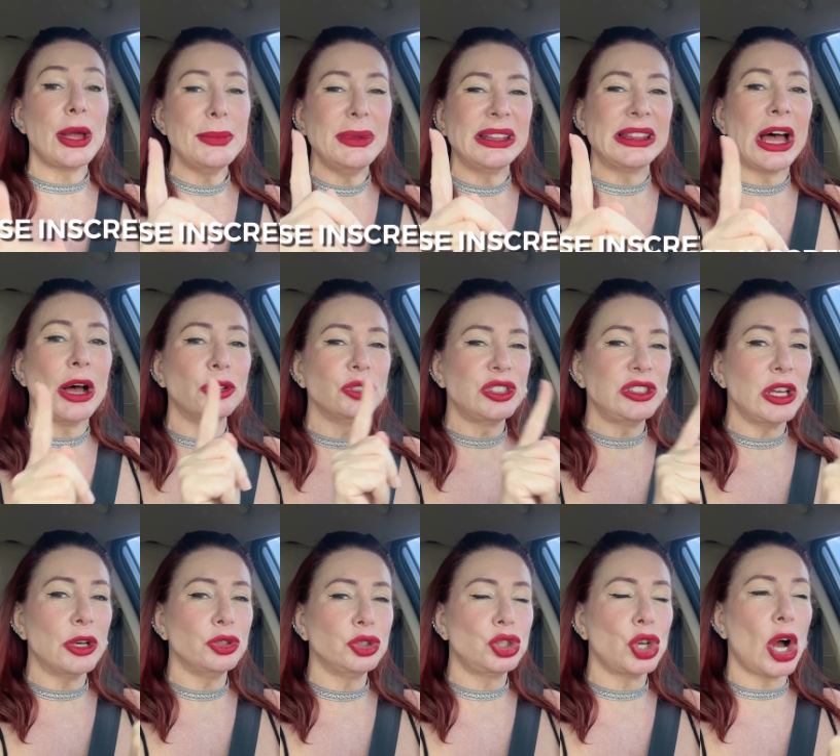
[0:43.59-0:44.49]
me dá o
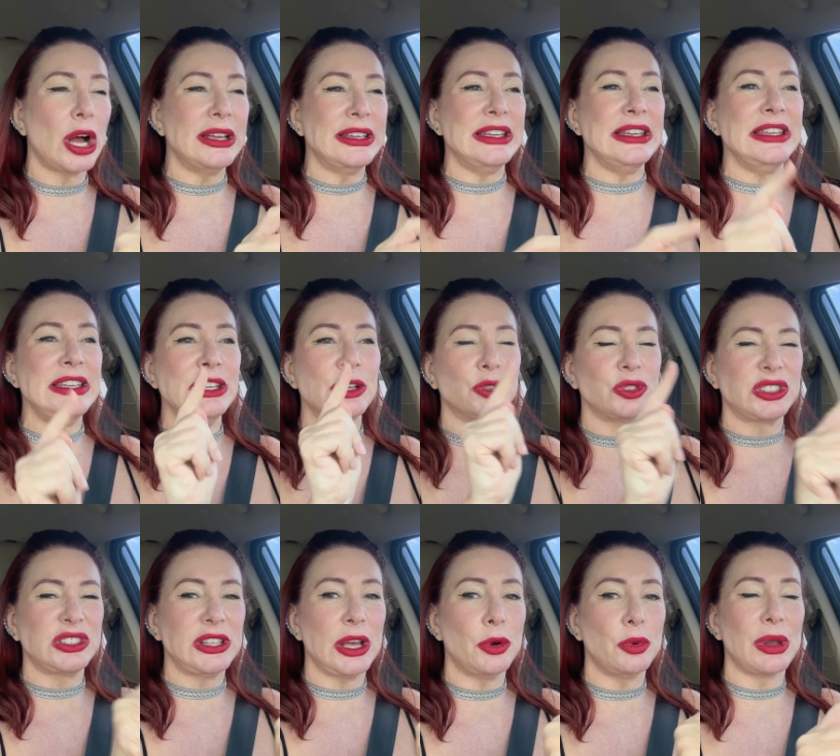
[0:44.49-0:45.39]
seu joinha, o
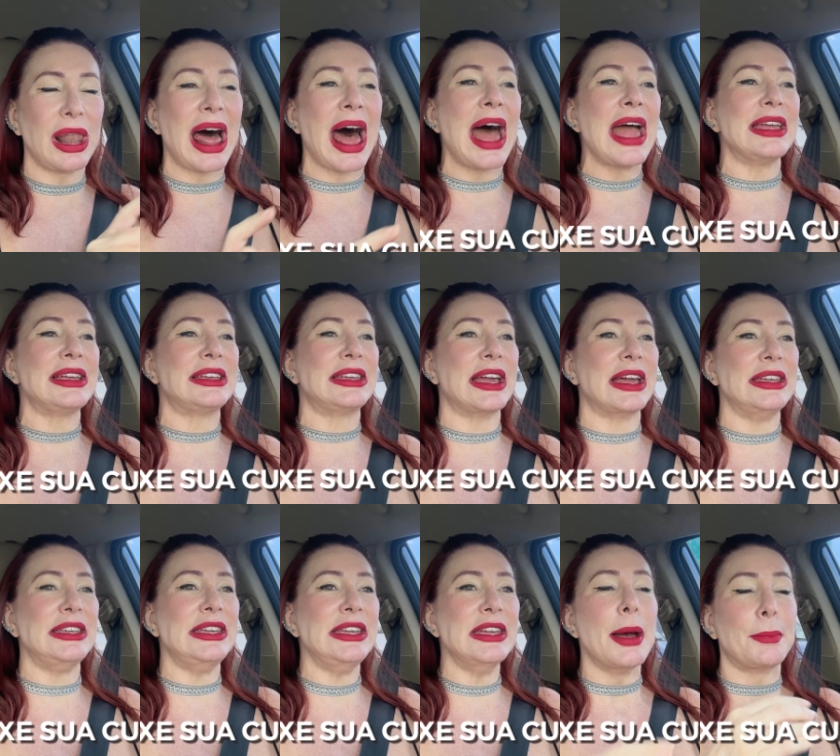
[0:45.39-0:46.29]
seu like
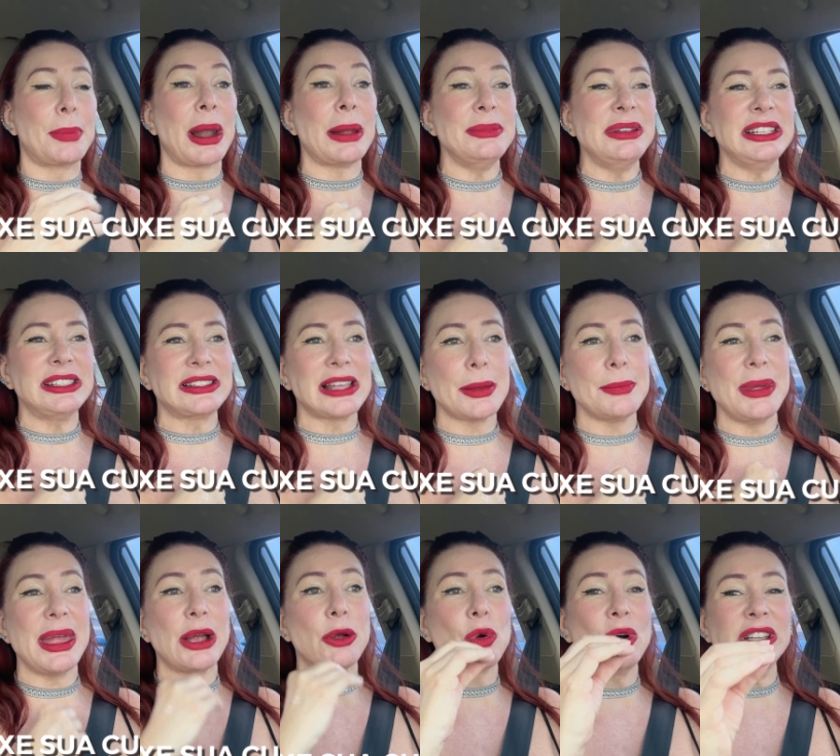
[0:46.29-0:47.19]
aí, para mim
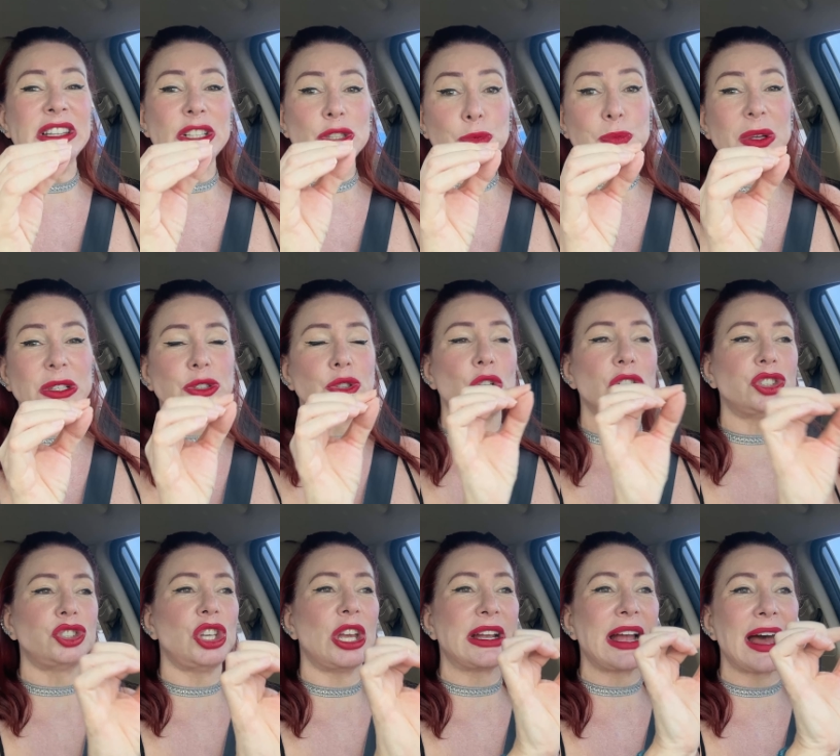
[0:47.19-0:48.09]
saber quantas
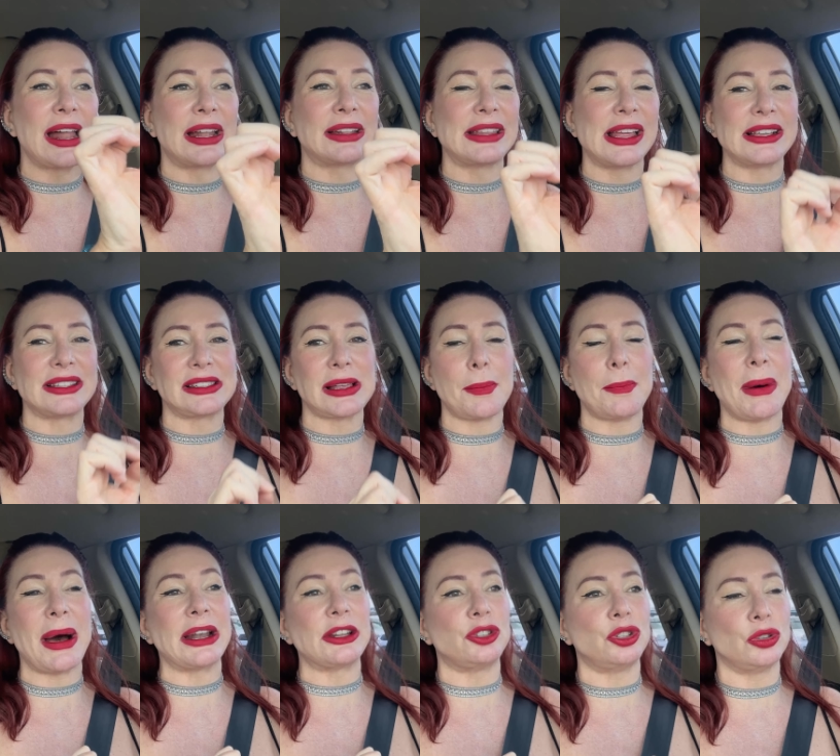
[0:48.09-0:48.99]
pessoas chegaram até essa
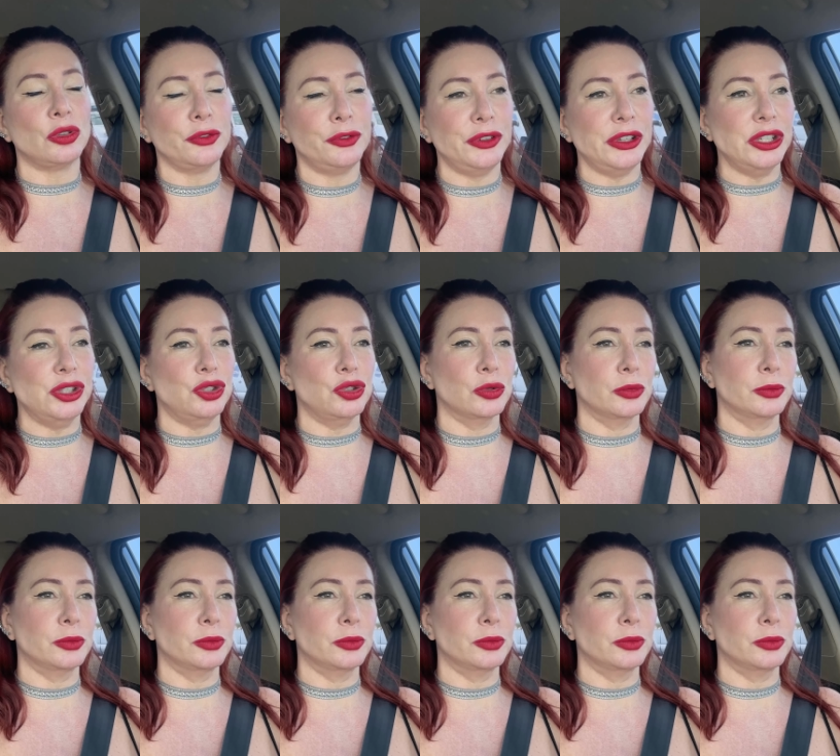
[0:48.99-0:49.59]
parte do vídeo.